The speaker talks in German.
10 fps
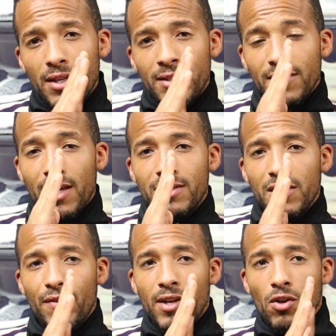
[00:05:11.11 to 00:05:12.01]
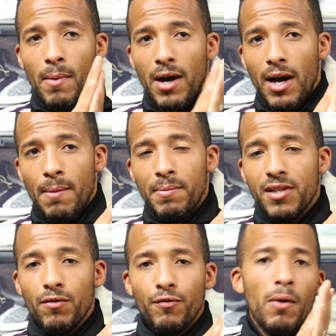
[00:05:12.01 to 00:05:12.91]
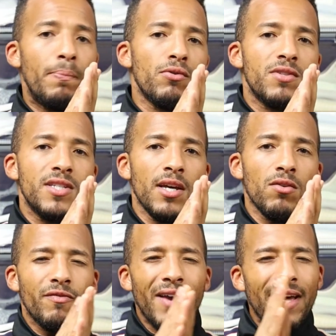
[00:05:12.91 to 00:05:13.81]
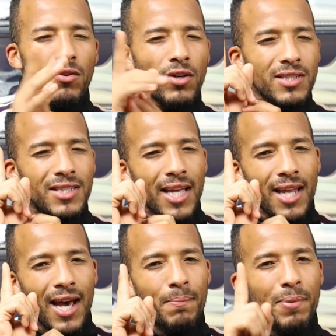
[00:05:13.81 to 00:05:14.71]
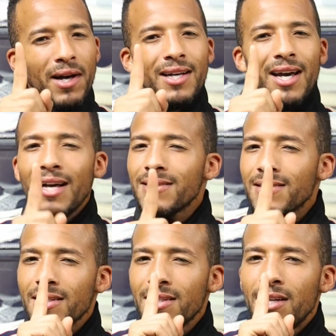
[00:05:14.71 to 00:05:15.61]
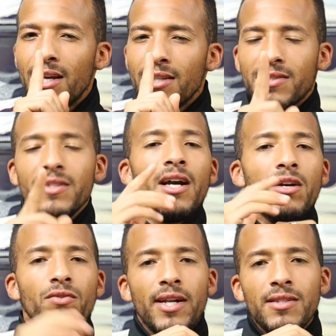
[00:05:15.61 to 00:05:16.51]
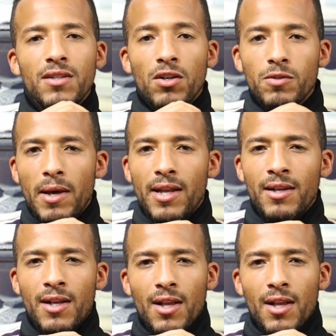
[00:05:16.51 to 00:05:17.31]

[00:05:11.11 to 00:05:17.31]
Das heißt, ich werde nochmal ein bisschen vorproduzieren und werde euch denn ein paar krasse Sneaker Grades aus meiner